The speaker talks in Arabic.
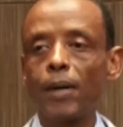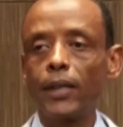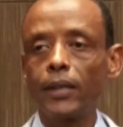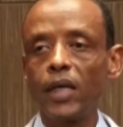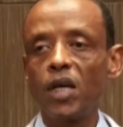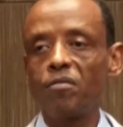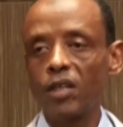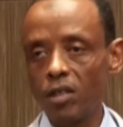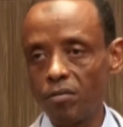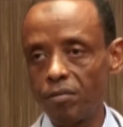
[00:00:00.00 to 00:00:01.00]
الثقافية
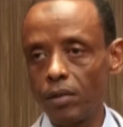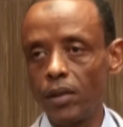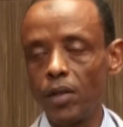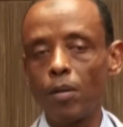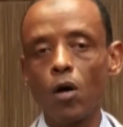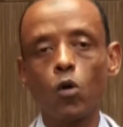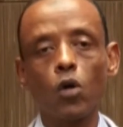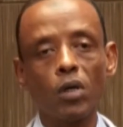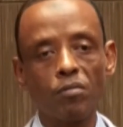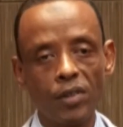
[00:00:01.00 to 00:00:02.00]
والتاريخية
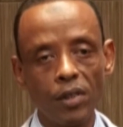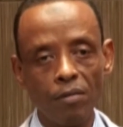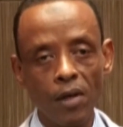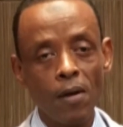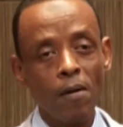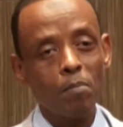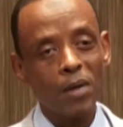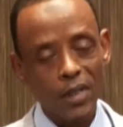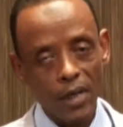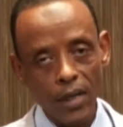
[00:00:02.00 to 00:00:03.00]
بين جيبوتي
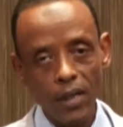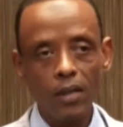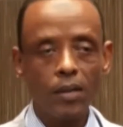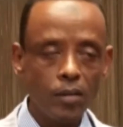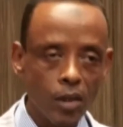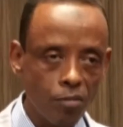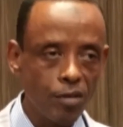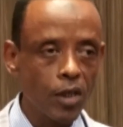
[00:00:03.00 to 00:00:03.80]
وإثيوبيا وأشار أمين